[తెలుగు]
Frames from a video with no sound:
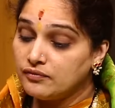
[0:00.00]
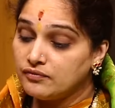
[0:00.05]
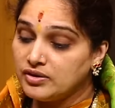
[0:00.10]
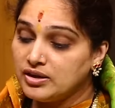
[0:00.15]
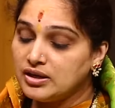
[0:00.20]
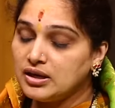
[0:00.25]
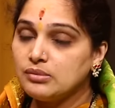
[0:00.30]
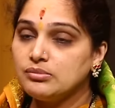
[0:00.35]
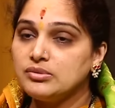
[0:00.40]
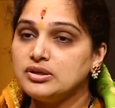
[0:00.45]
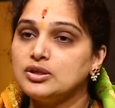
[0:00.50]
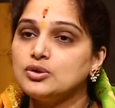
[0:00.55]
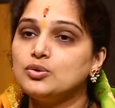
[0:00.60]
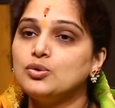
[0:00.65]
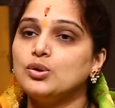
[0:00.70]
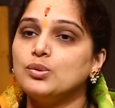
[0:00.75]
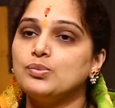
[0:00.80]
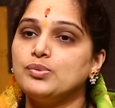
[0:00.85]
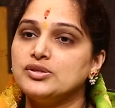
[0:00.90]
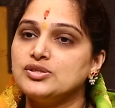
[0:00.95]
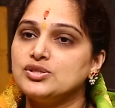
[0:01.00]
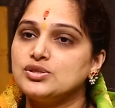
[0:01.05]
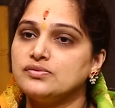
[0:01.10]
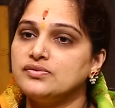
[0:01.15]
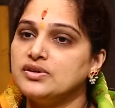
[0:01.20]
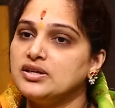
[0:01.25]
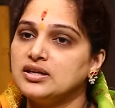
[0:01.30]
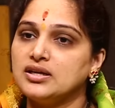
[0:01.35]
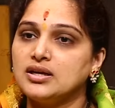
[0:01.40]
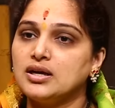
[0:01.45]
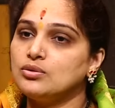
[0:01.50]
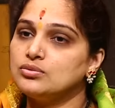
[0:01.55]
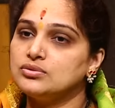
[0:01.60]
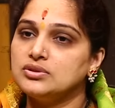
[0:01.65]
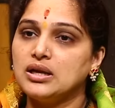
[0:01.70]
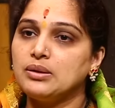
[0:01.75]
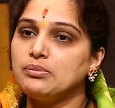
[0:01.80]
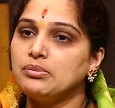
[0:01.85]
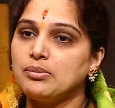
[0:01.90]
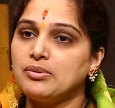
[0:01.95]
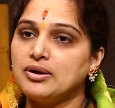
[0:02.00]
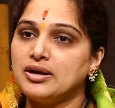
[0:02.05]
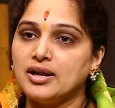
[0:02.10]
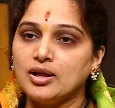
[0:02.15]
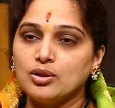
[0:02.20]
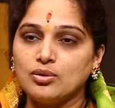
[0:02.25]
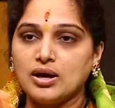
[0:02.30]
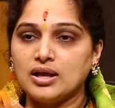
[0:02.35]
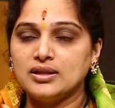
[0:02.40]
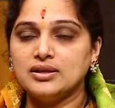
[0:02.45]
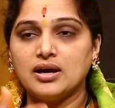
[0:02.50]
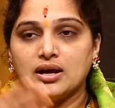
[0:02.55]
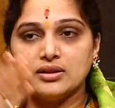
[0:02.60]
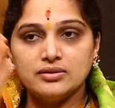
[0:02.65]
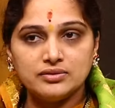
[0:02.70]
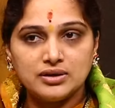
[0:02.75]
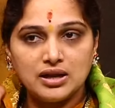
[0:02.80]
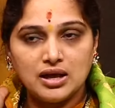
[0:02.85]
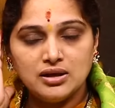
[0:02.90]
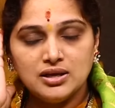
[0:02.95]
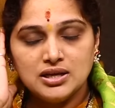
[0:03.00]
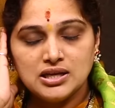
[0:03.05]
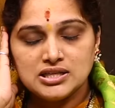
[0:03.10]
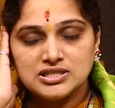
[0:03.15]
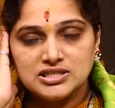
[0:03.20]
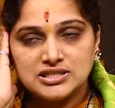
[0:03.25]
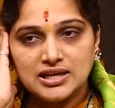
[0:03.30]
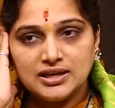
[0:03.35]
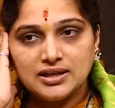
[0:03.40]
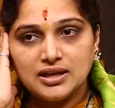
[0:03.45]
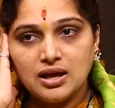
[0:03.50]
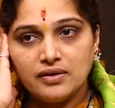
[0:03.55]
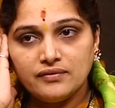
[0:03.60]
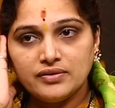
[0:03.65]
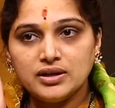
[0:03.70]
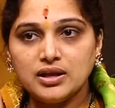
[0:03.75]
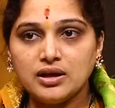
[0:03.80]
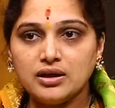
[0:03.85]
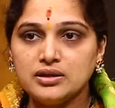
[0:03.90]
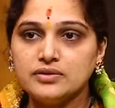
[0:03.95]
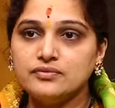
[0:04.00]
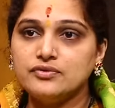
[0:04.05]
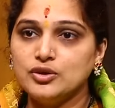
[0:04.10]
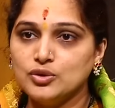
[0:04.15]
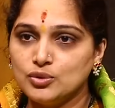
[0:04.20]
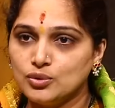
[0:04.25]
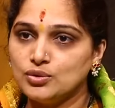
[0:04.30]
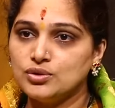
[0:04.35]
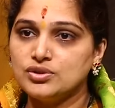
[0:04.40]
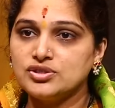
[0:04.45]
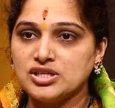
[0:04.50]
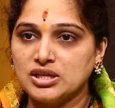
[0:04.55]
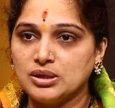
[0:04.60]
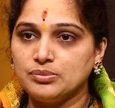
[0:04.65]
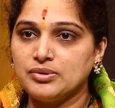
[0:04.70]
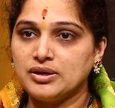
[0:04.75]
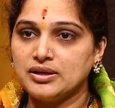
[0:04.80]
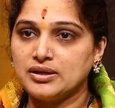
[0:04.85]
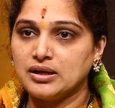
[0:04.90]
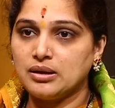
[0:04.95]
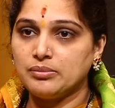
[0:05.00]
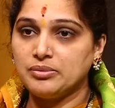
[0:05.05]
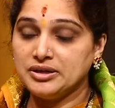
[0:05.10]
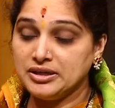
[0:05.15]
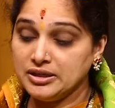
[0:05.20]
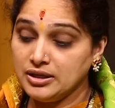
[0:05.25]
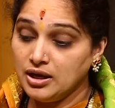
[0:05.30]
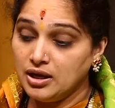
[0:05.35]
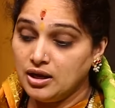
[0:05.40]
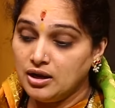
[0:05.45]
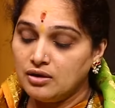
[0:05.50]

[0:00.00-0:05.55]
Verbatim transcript: వీళ్ళ మీద కురిపించు వీళ్ళు ఇంకా ఉద్ధరింపబడలేదు అది అది రా జయరావణ అని వినుకుంటూ చనిపోయారు కాబట్టి